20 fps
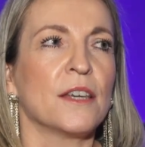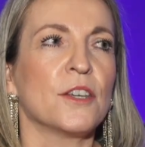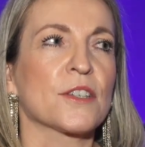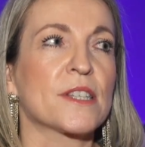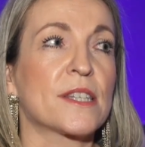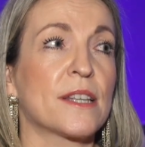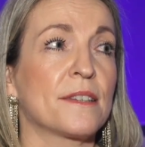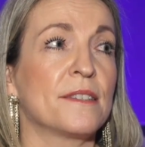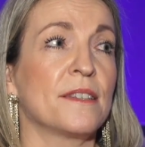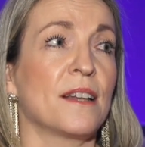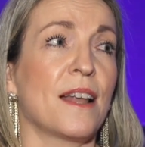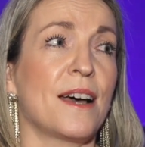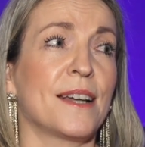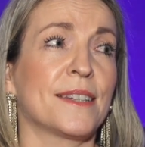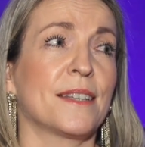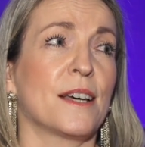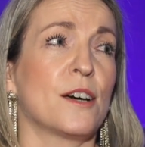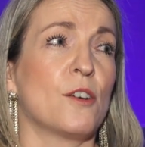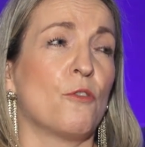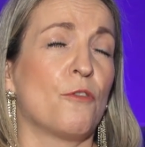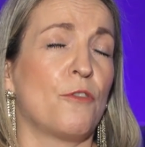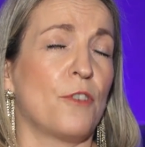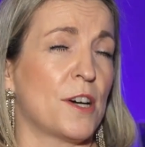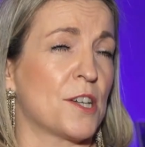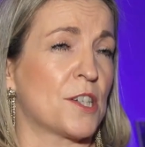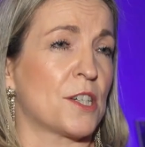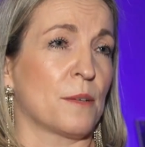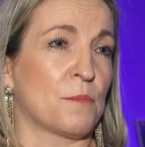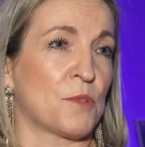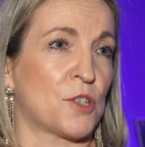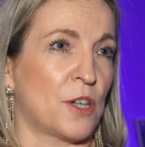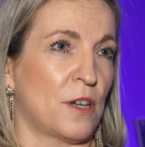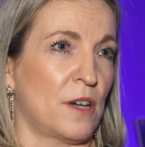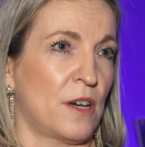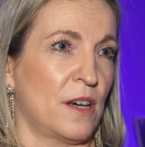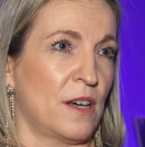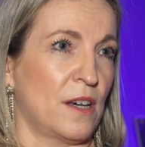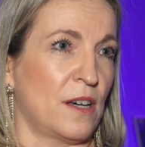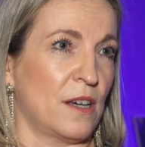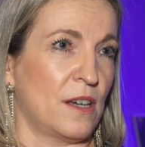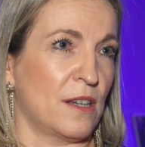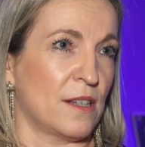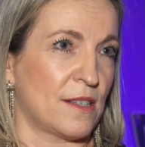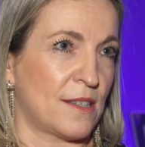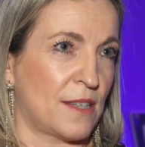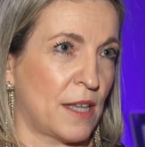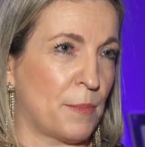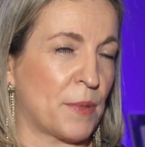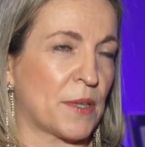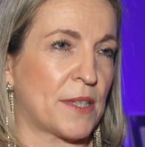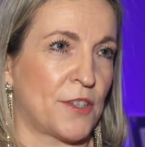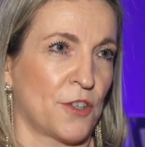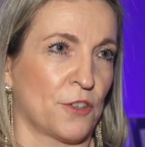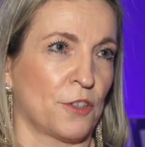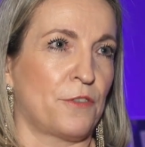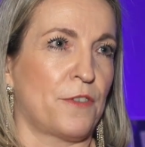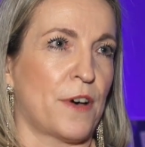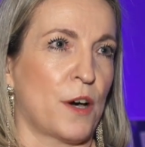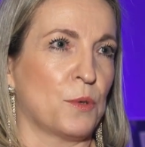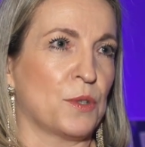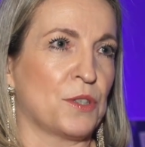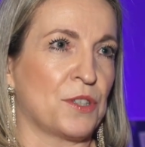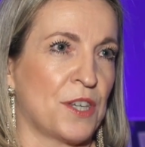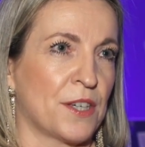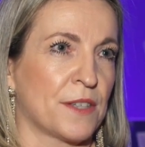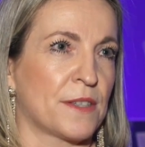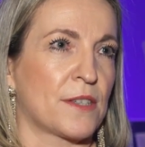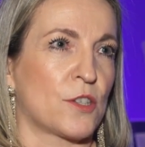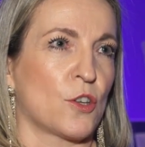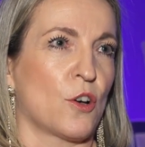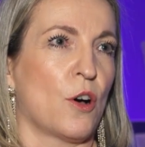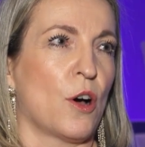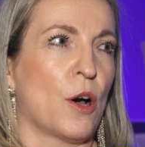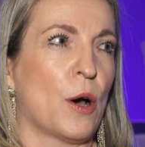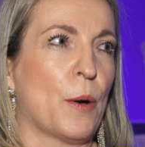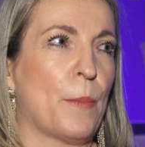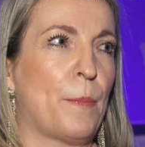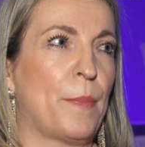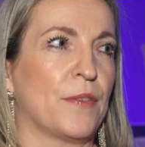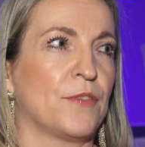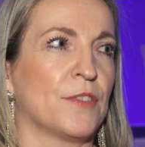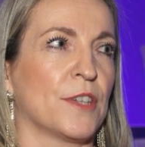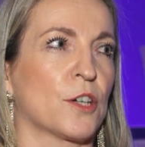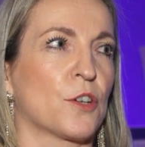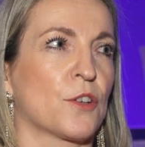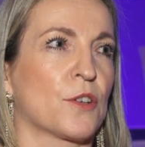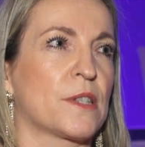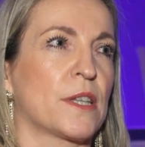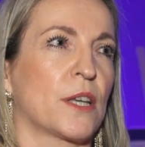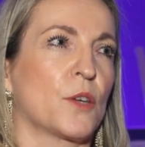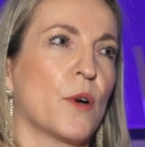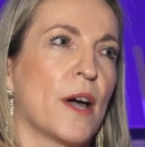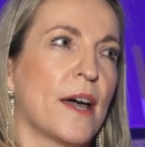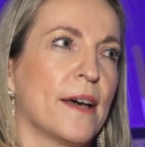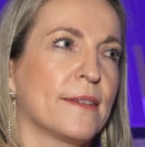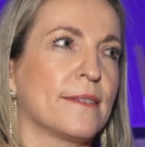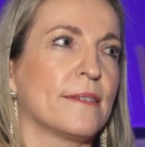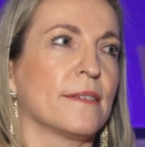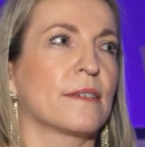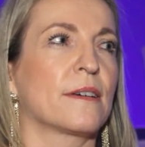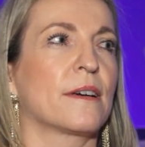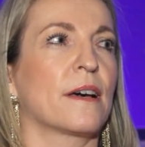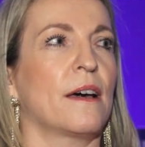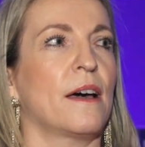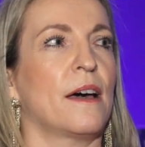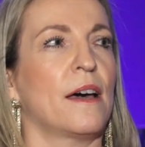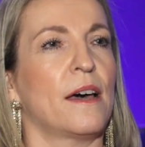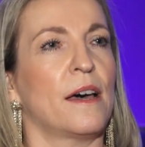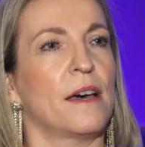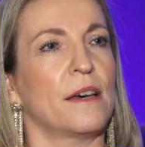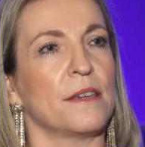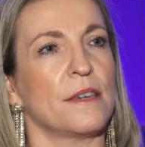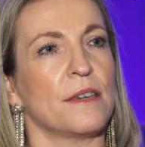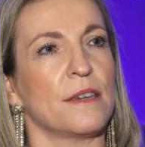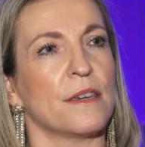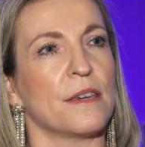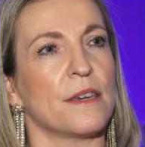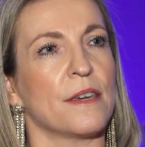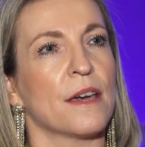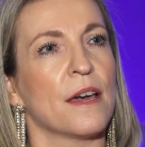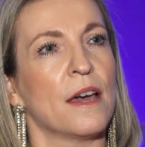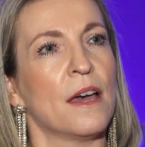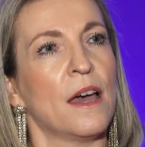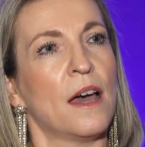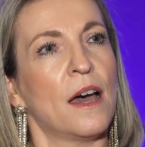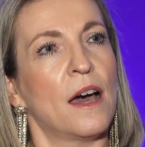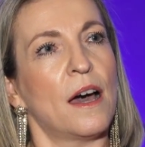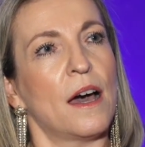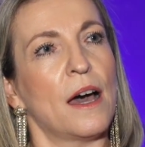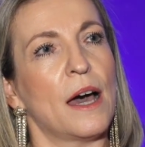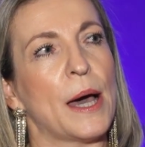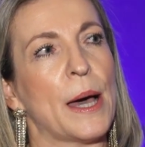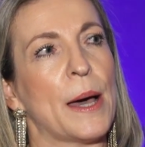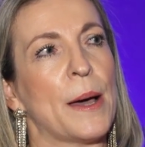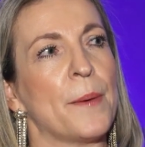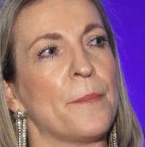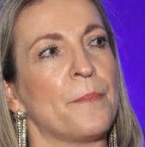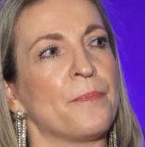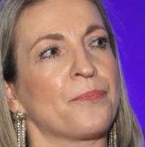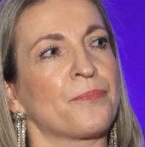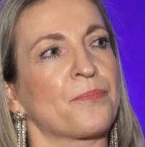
i ostatnie lata uważam, że e, zdeprecjonowały nieco pewnego rodzaju etykę i, um,